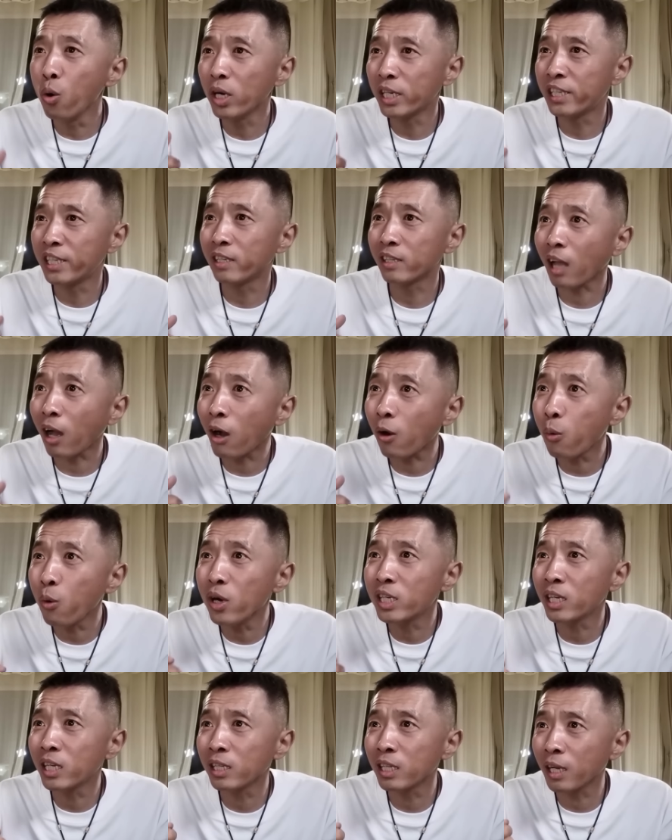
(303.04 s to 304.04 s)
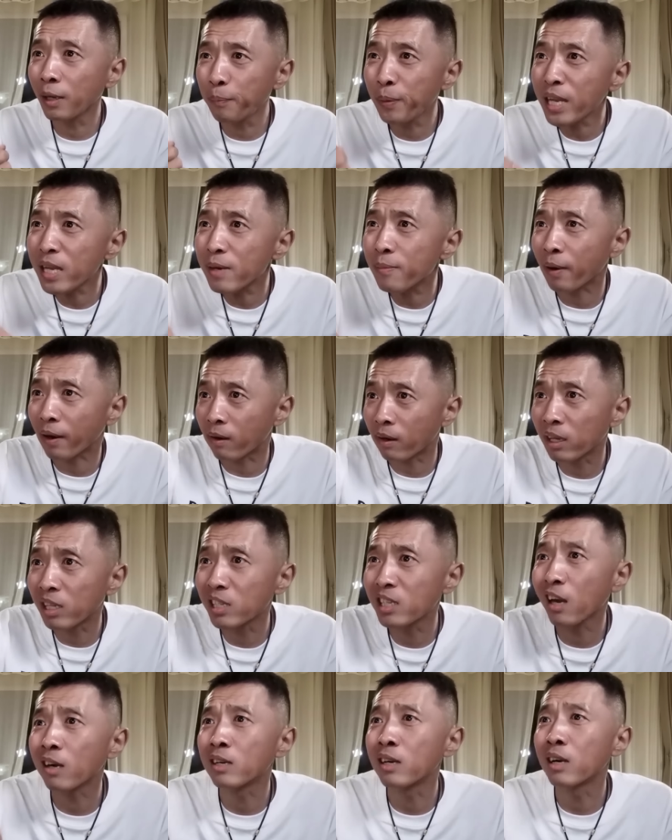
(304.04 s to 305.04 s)
车大货车那个 B 本的
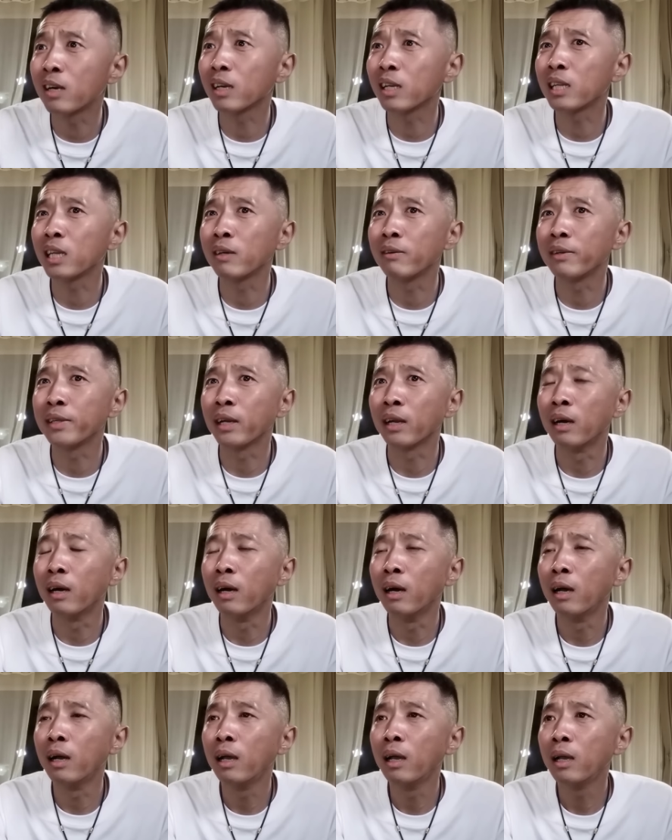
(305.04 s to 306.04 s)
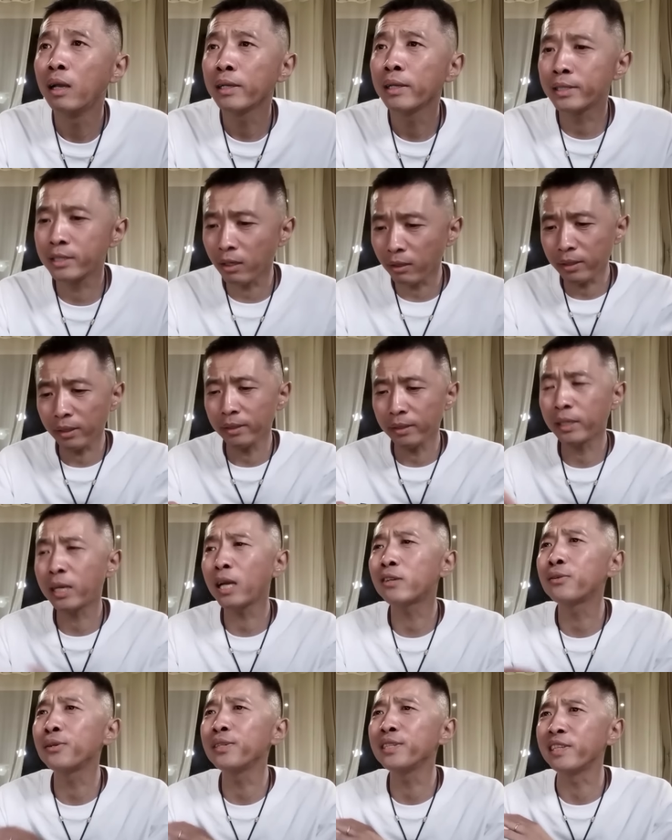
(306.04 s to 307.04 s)
驾驶证给递过去了。交警一
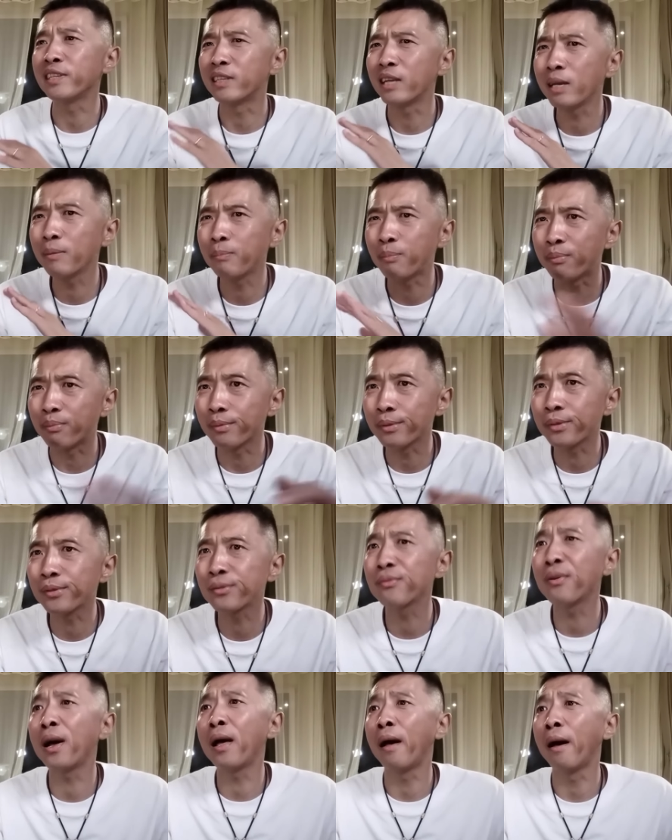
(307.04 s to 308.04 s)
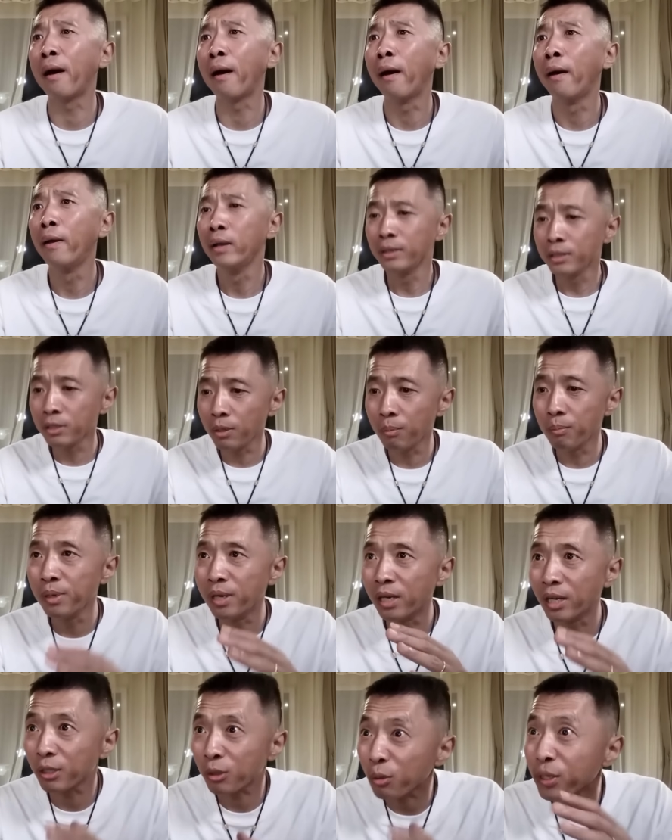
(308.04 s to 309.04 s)
看，说你这不算，有
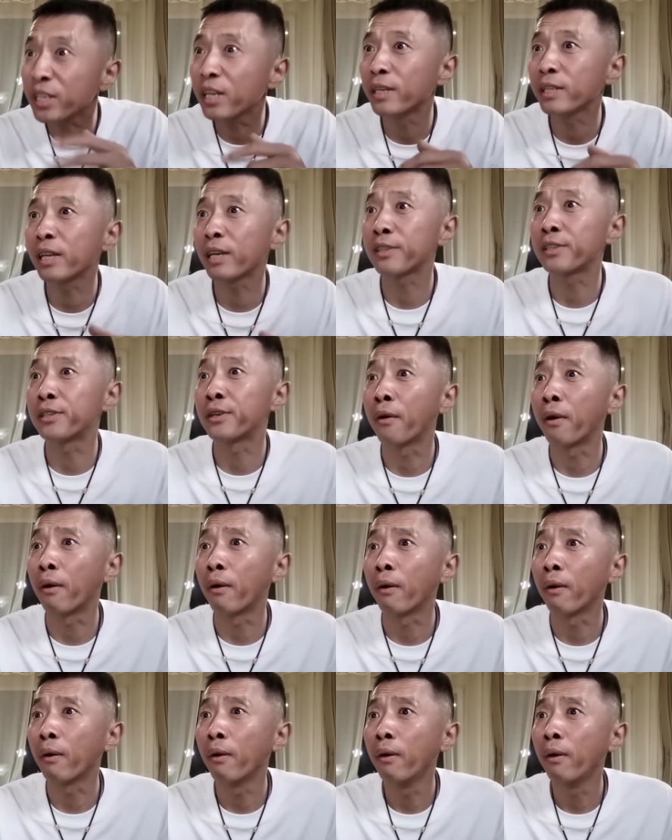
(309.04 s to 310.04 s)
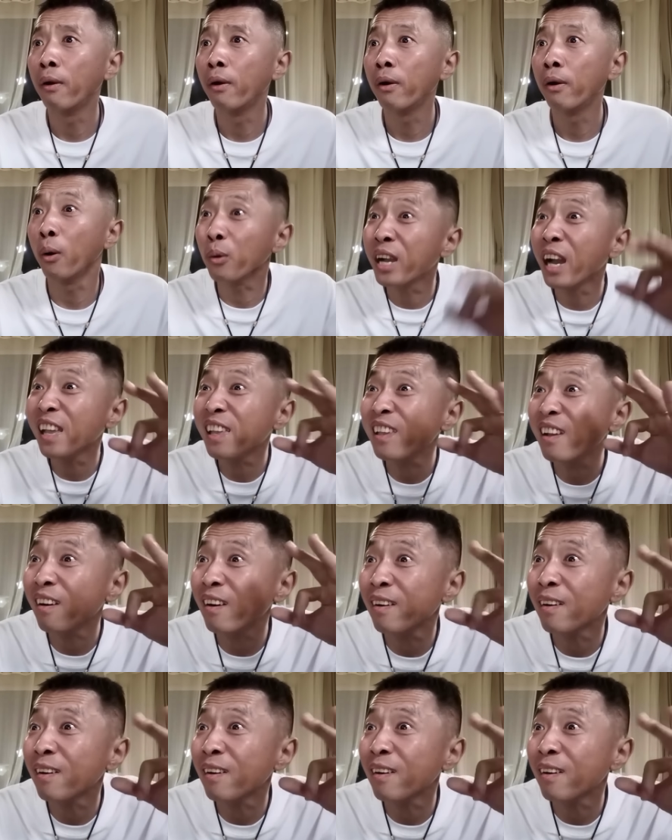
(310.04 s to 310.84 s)
摩托车驾驶证，OK 呀。